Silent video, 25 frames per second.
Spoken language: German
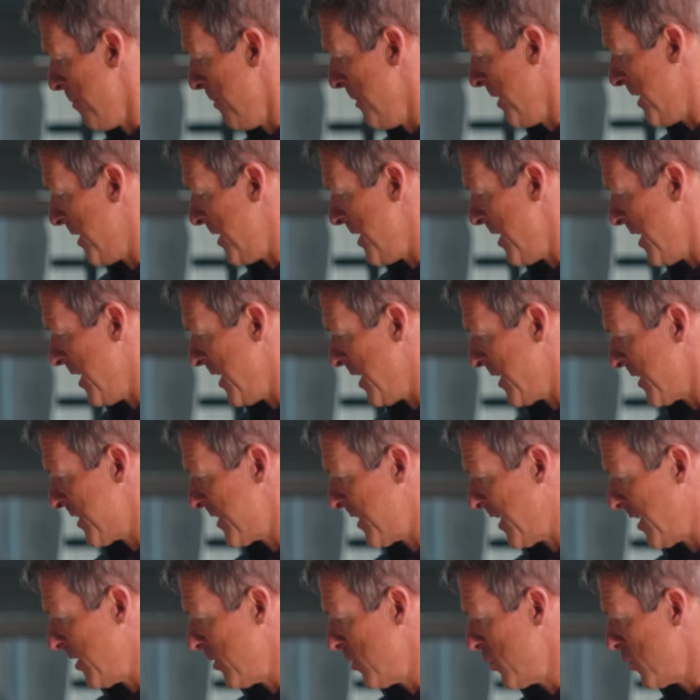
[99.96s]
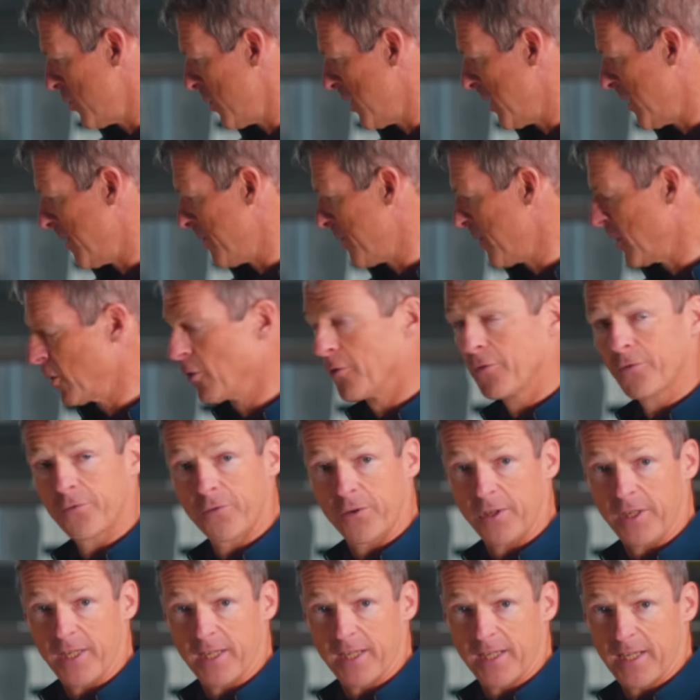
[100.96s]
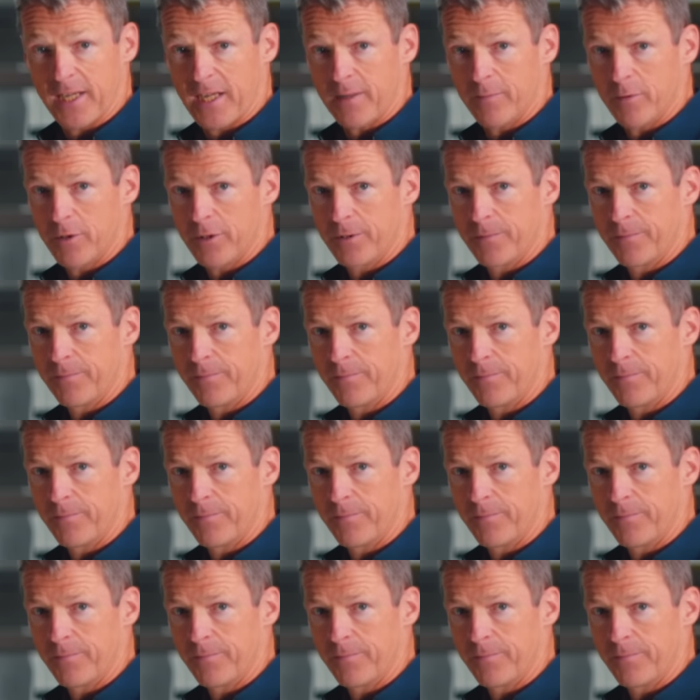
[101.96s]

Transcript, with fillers: mit einer Santur Luftfedergabel.